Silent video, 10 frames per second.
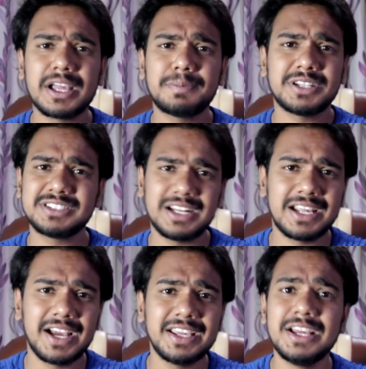आगे पता
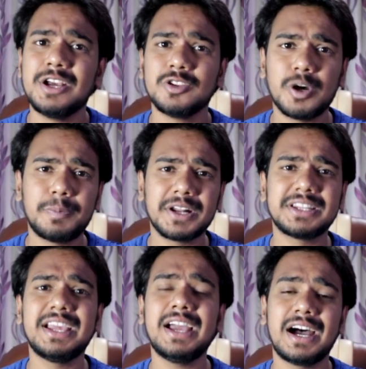चलेगा ही तो अब बढ़ते हैं